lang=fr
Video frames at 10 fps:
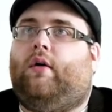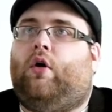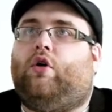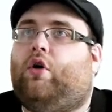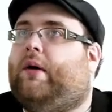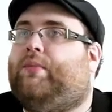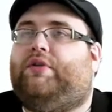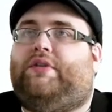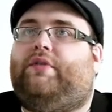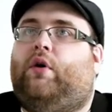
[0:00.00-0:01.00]
encore un peu
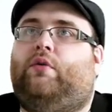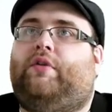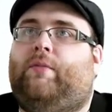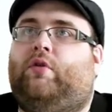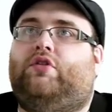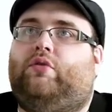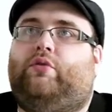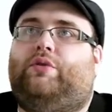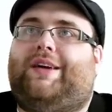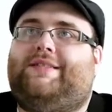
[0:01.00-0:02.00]
différents, vraiment des gens qui
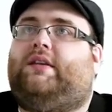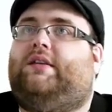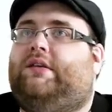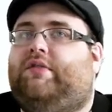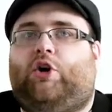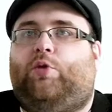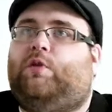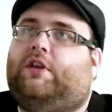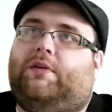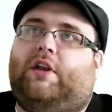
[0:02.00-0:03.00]
sont très actifs, des
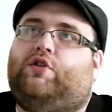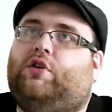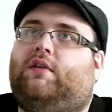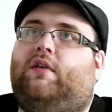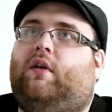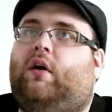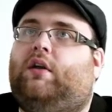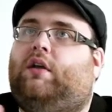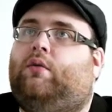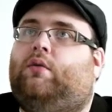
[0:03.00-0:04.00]
community managers, etc., et
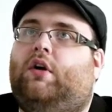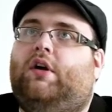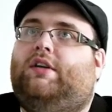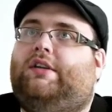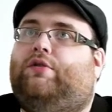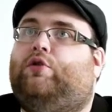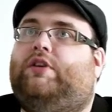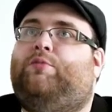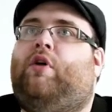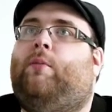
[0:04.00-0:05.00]
qui, veulent
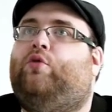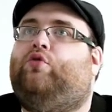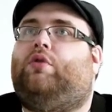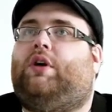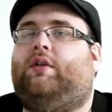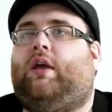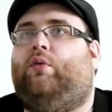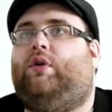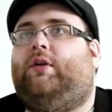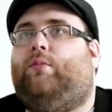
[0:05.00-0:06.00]
aussi pouvoir mesurer très
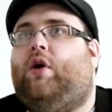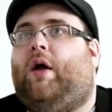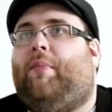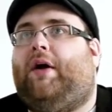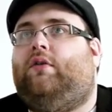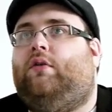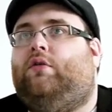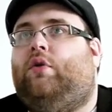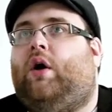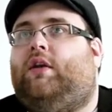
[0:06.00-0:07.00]
concrètement l'impact
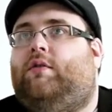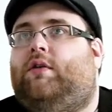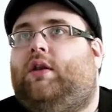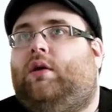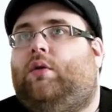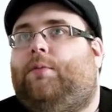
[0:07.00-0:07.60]
de leur activité.